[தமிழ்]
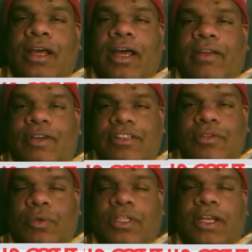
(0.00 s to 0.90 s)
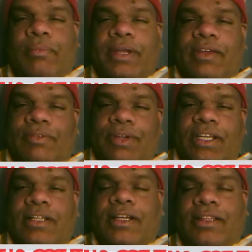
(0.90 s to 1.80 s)
அரைவாசி தூரத்தில் அப்படி அவர்
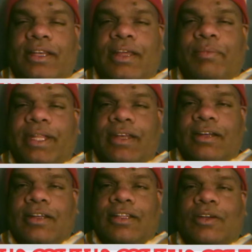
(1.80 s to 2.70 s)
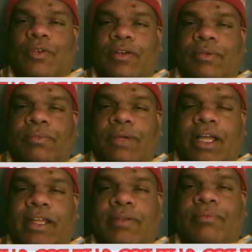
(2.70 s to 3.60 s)
விட்ட இடத்திலே அப்படி நின்றது குணமும்
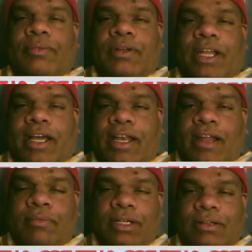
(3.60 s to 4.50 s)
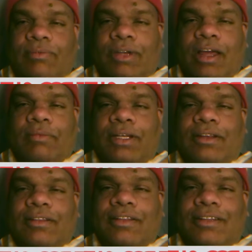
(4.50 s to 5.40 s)
கயிறும் நகராமல் விழாமல்
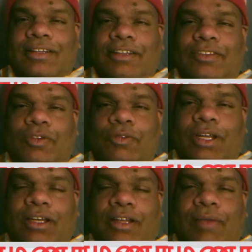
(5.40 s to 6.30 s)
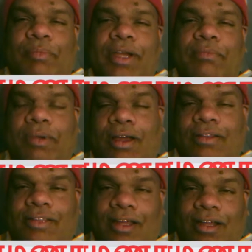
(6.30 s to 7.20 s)
இருந்தது என்று சொல்வார்கள் அப்படி
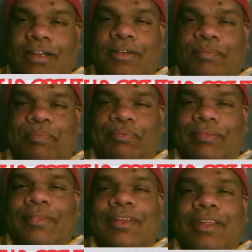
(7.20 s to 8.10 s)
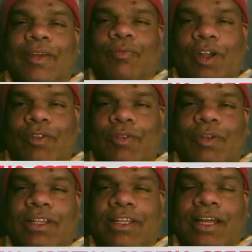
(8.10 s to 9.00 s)
பார்த்தால் வள்ளுவன்
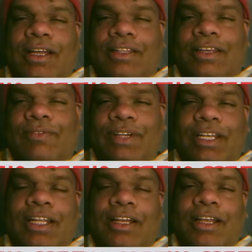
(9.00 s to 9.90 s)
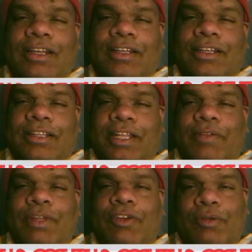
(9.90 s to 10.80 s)
வாழ்ந்த காலத்திலே வீட்டிலே கிணறு இருக்கிறது
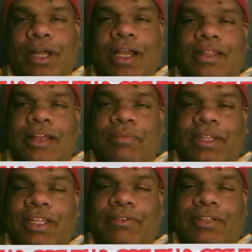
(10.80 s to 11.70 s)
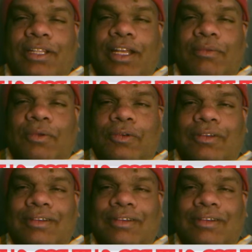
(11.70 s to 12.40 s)
எனவே அவன் காலத்தால் பிந்தியவன் தான் இவர்